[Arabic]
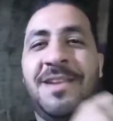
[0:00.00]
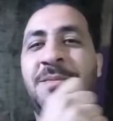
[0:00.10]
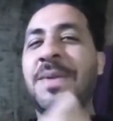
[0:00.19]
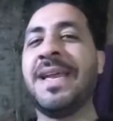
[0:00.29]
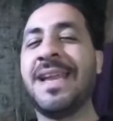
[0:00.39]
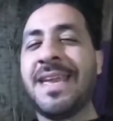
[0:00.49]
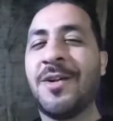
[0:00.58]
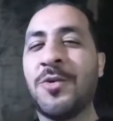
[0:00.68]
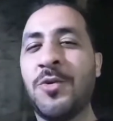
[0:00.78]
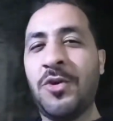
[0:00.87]
المكان كان
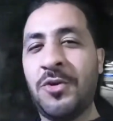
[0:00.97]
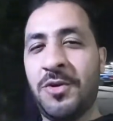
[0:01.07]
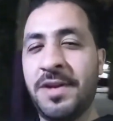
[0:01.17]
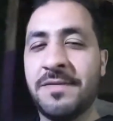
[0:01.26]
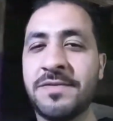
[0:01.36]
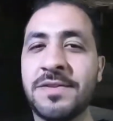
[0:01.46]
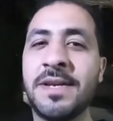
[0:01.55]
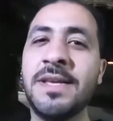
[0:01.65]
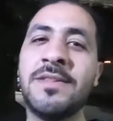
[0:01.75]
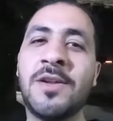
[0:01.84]
كله واحنا في
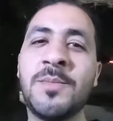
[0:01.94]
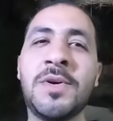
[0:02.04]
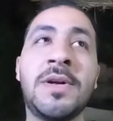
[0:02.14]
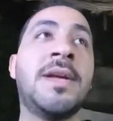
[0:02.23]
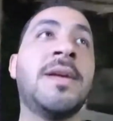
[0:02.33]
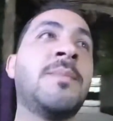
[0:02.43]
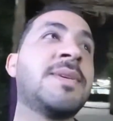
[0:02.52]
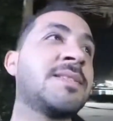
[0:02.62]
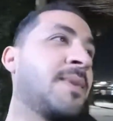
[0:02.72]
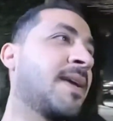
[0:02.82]
الطريق ضلمه
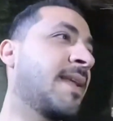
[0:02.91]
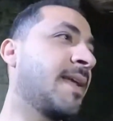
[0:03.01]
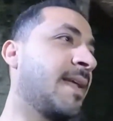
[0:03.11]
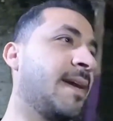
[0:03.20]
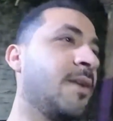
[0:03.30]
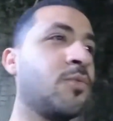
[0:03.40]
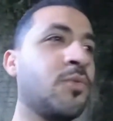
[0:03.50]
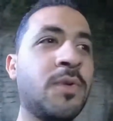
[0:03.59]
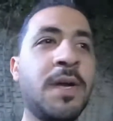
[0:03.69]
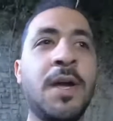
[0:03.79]
بس المكان هنا حلو
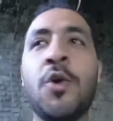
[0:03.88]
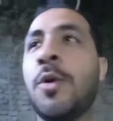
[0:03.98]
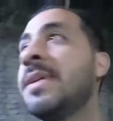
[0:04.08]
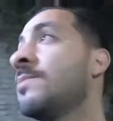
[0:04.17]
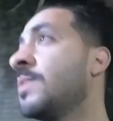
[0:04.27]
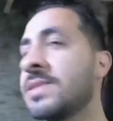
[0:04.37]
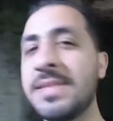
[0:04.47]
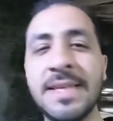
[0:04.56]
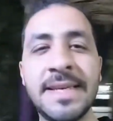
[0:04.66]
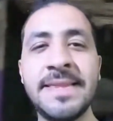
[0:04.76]
هو بيت
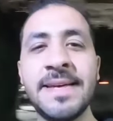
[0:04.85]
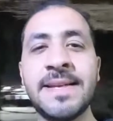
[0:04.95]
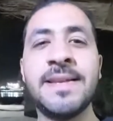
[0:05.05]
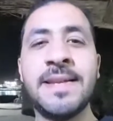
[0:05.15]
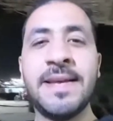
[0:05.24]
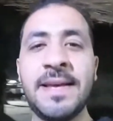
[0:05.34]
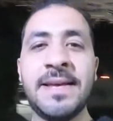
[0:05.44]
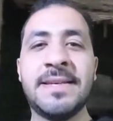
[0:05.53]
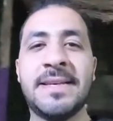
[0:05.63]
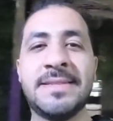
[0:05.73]
بسيط جدا
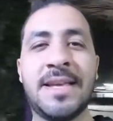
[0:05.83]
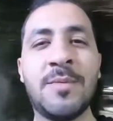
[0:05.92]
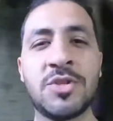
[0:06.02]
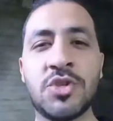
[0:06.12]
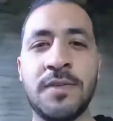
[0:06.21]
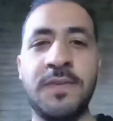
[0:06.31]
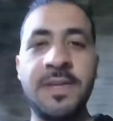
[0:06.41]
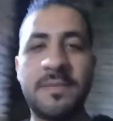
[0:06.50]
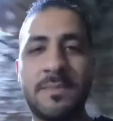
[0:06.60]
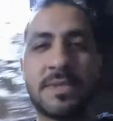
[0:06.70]
زي ما انتم
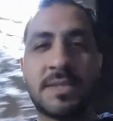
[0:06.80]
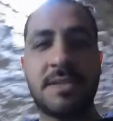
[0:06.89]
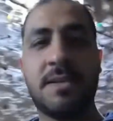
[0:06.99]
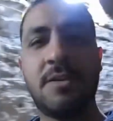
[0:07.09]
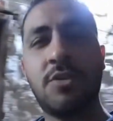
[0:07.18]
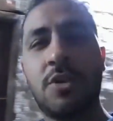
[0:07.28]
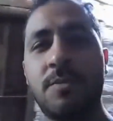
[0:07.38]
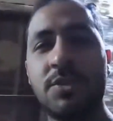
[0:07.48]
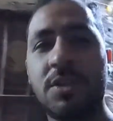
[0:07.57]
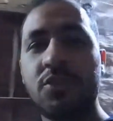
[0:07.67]
شايفين بس الاضاءه
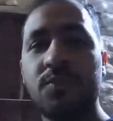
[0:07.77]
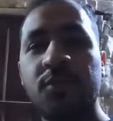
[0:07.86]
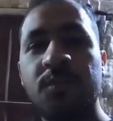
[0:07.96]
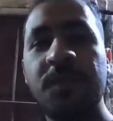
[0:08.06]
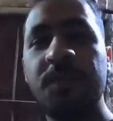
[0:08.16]
مش هتظبط بيت